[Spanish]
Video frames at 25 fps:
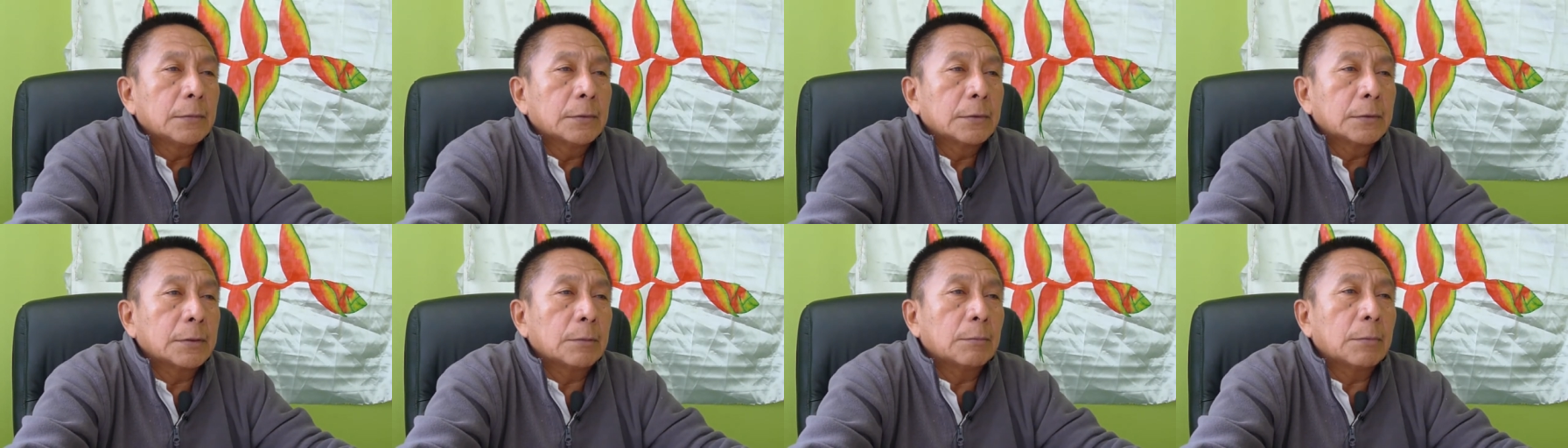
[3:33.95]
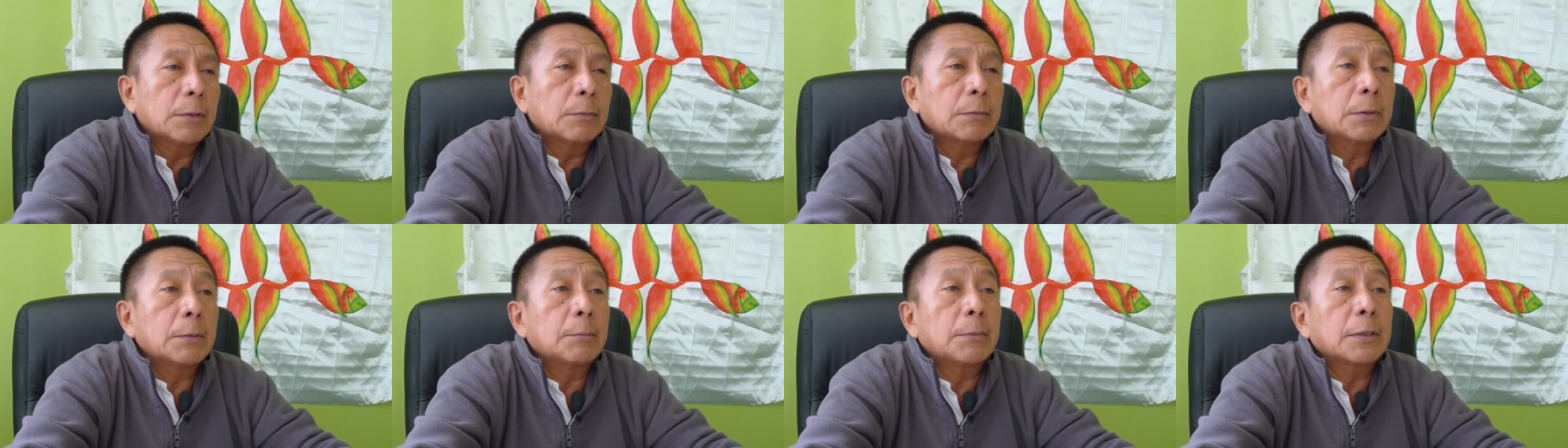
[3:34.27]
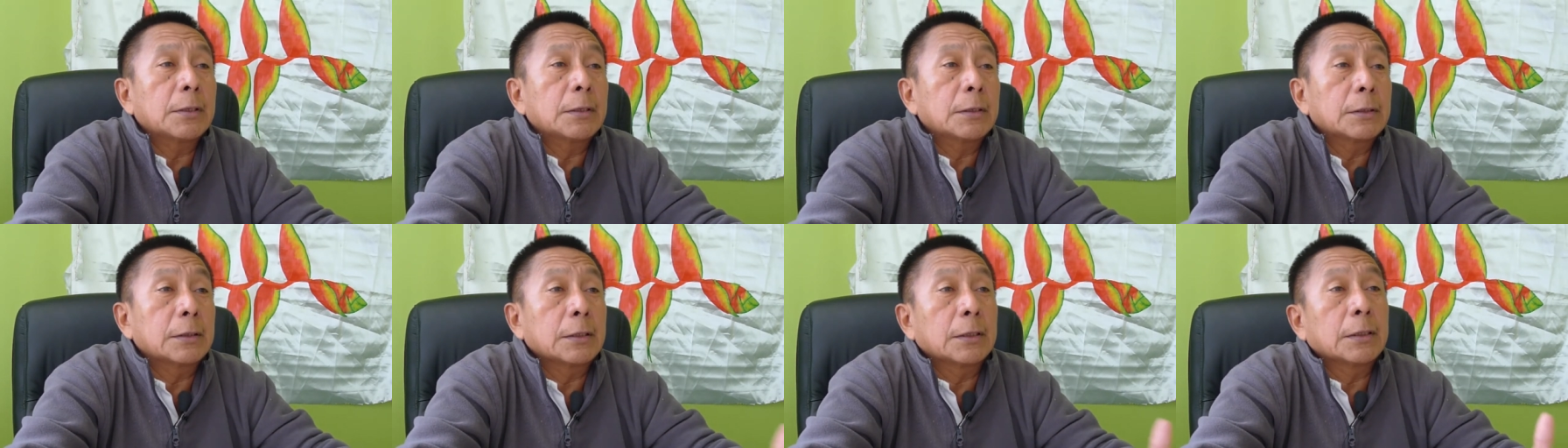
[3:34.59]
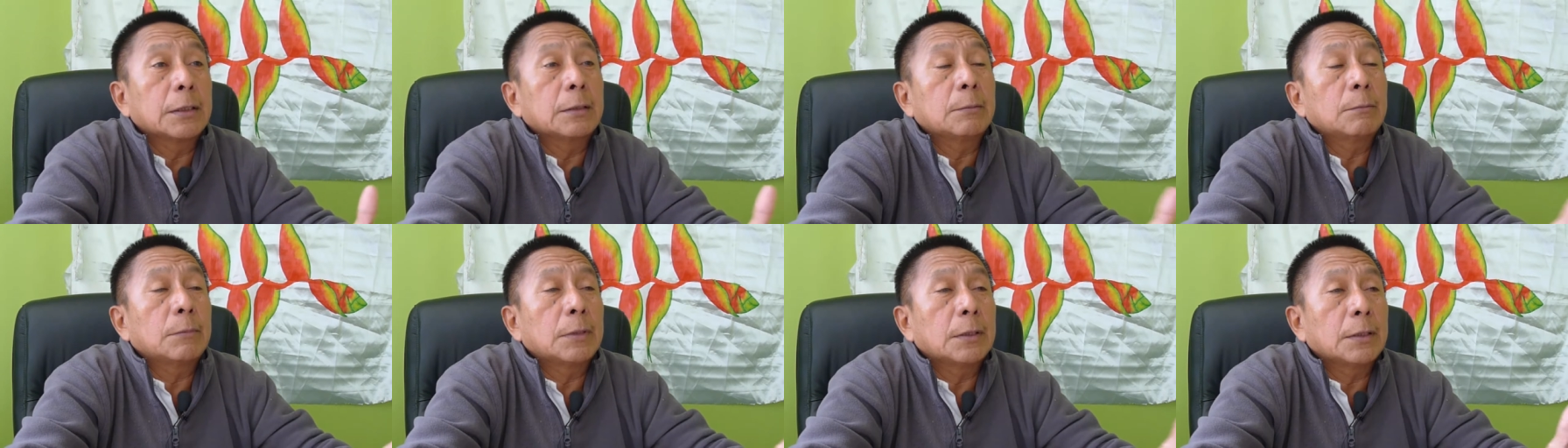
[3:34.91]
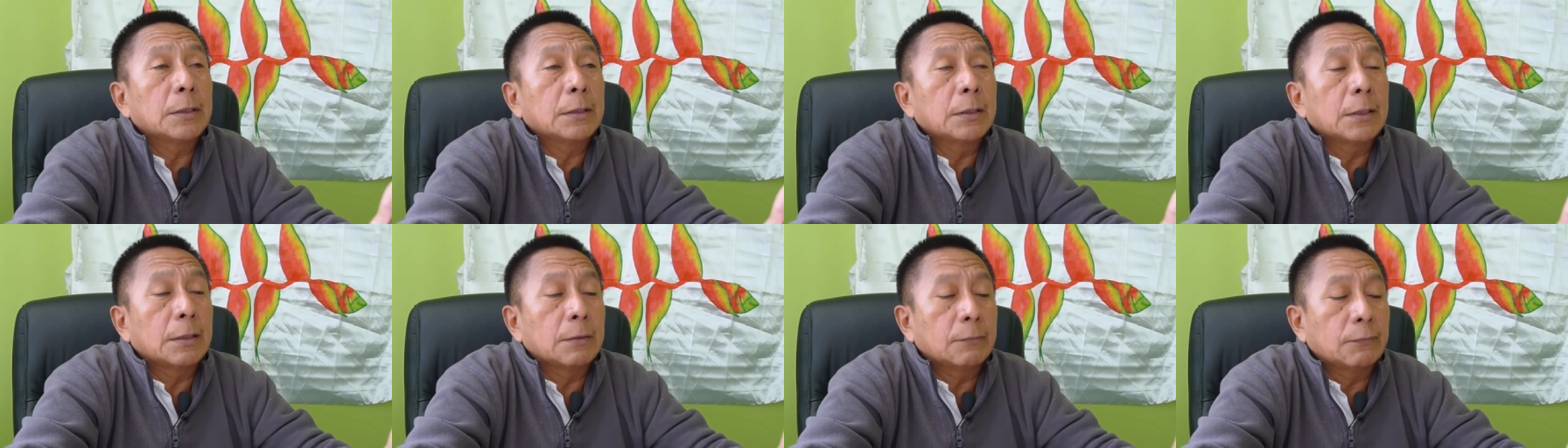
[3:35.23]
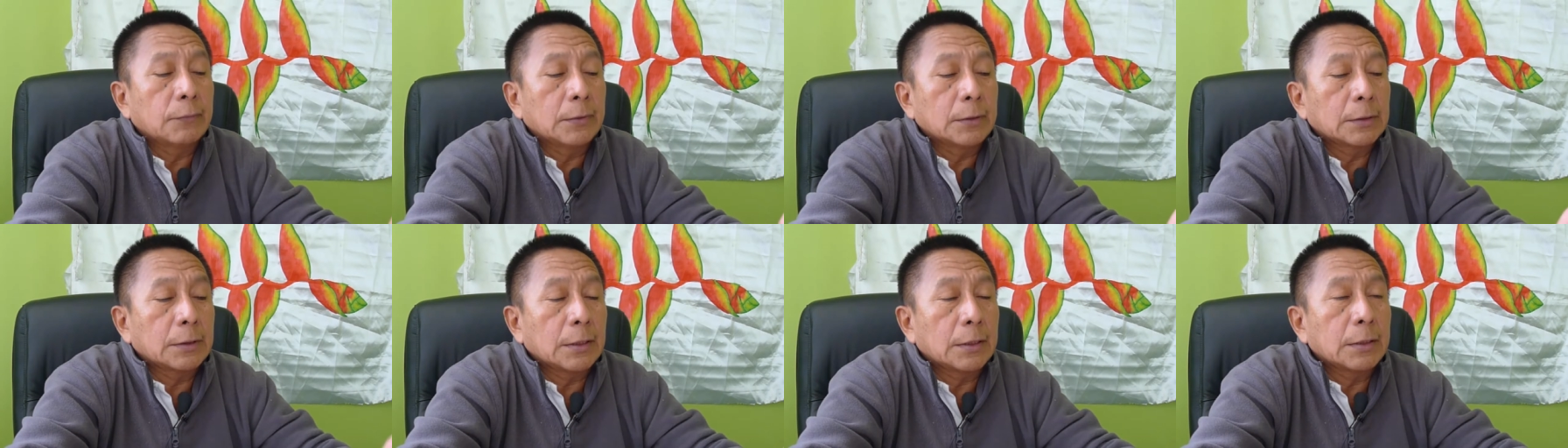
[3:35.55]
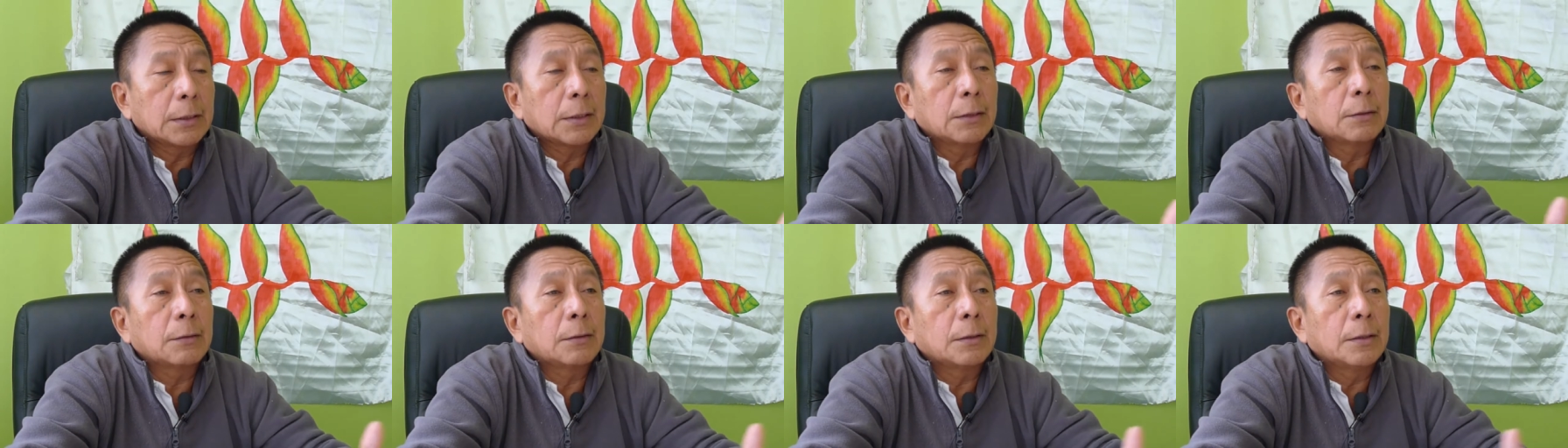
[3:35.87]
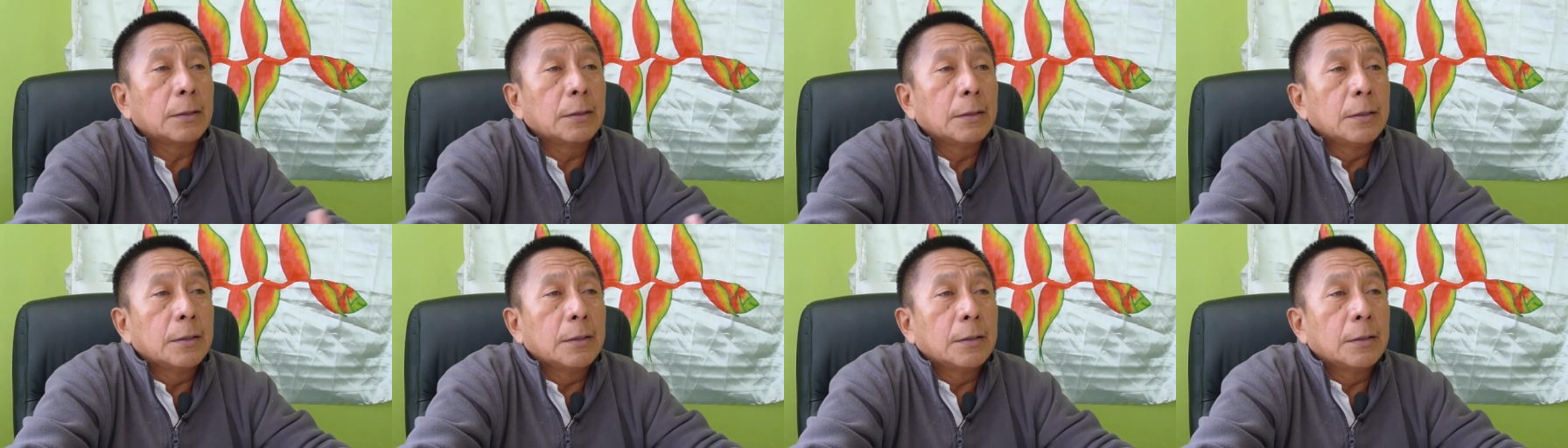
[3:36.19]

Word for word: simplemente afectaría los